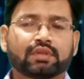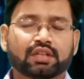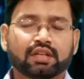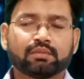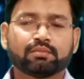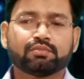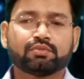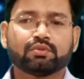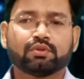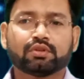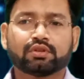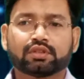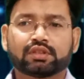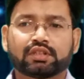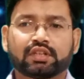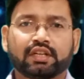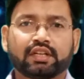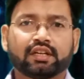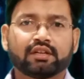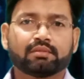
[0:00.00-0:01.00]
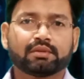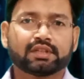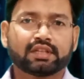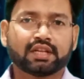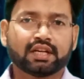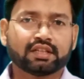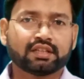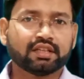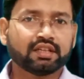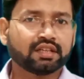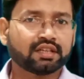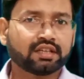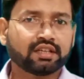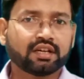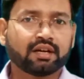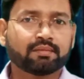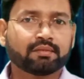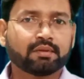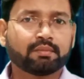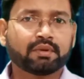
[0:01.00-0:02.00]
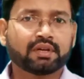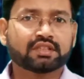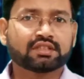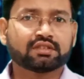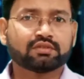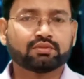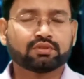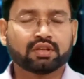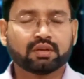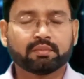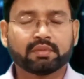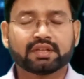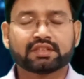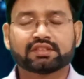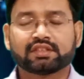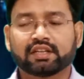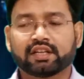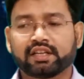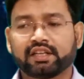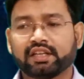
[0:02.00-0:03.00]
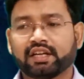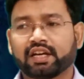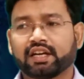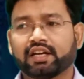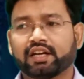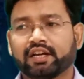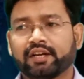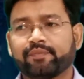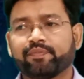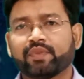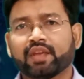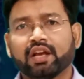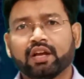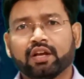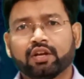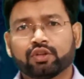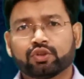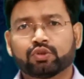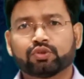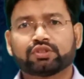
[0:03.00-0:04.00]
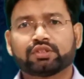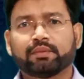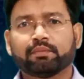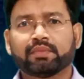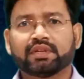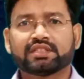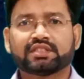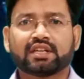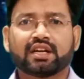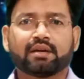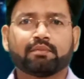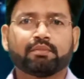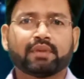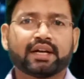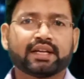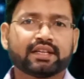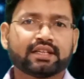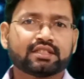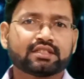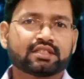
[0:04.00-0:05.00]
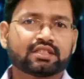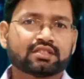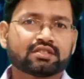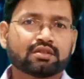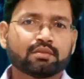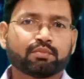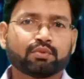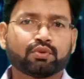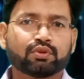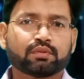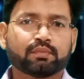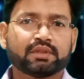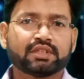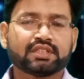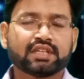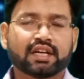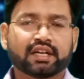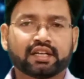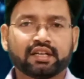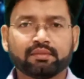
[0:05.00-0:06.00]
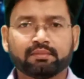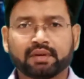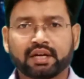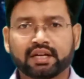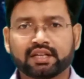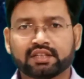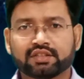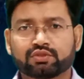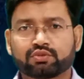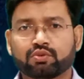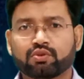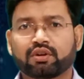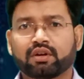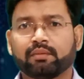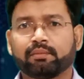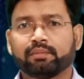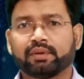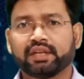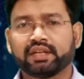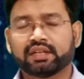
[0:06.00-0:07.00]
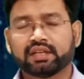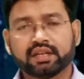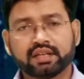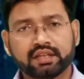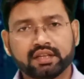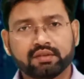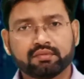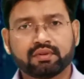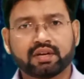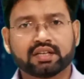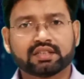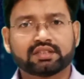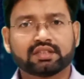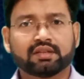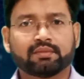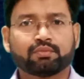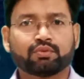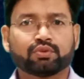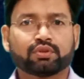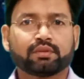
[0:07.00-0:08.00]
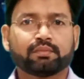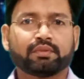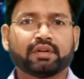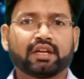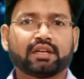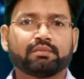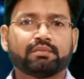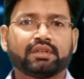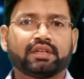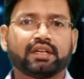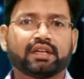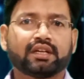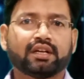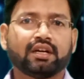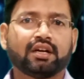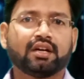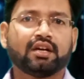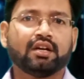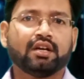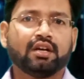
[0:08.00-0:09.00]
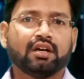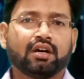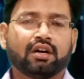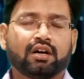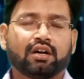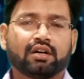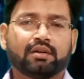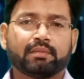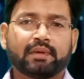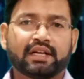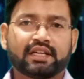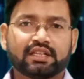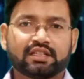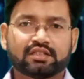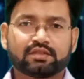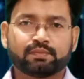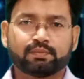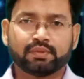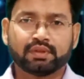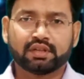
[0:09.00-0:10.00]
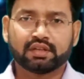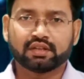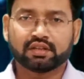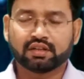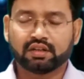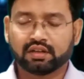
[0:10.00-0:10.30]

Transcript: मतलब वो क्लियर बताते हैं कि आपके पास उनके पास नहीं आया है तो सिंपल सा आप बाइनेंस के सपोर्ट में जाके बाइनेंस को कंप्लेन करिए वहाँ से आपको रिप्लाई मिलेगा बाइनेंस पे